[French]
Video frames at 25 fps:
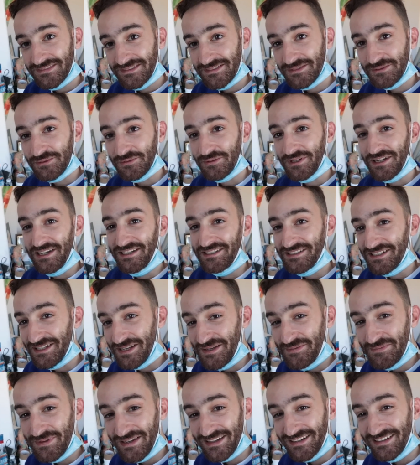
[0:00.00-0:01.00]
Sur le
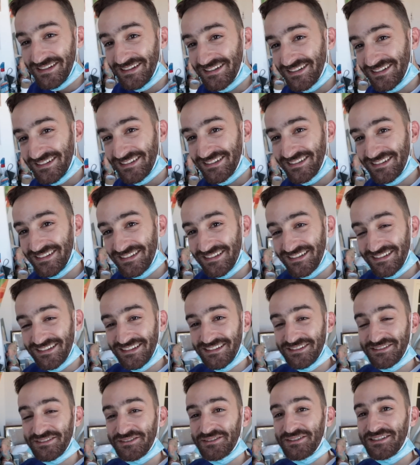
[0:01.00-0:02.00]
HTML
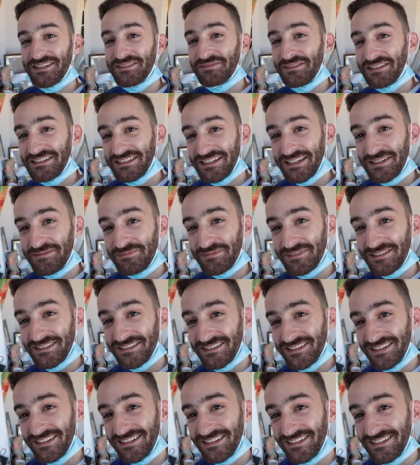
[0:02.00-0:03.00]
Sur le JavaScript
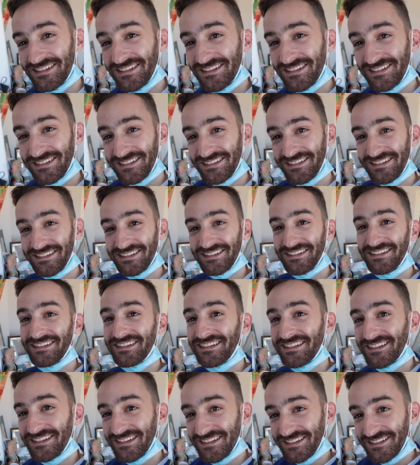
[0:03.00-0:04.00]

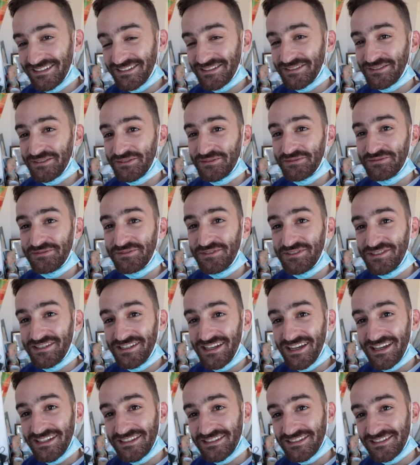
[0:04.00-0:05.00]
Sur le
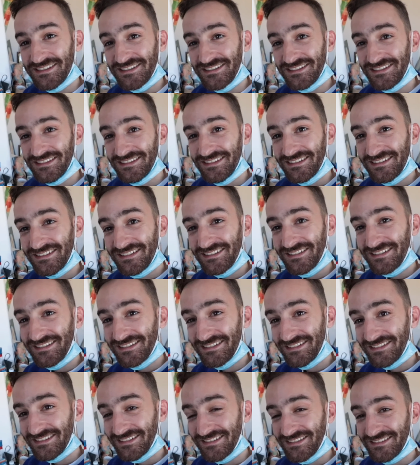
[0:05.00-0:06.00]
VJS
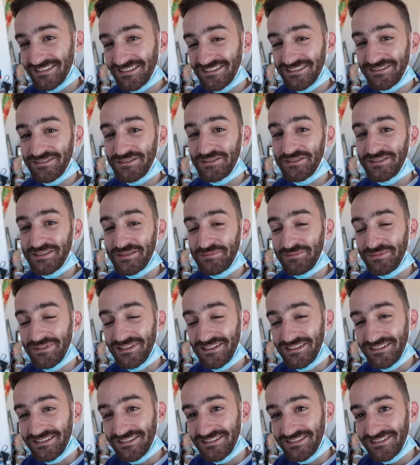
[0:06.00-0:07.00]
Je sais pas.
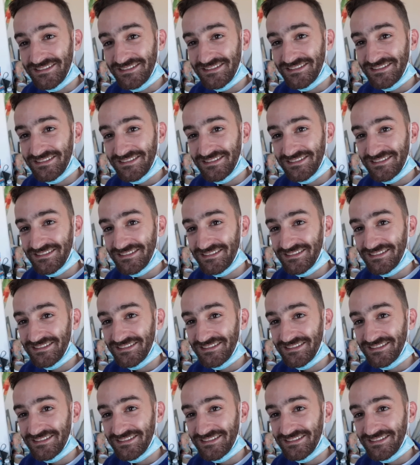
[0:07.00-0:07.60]
GitHub.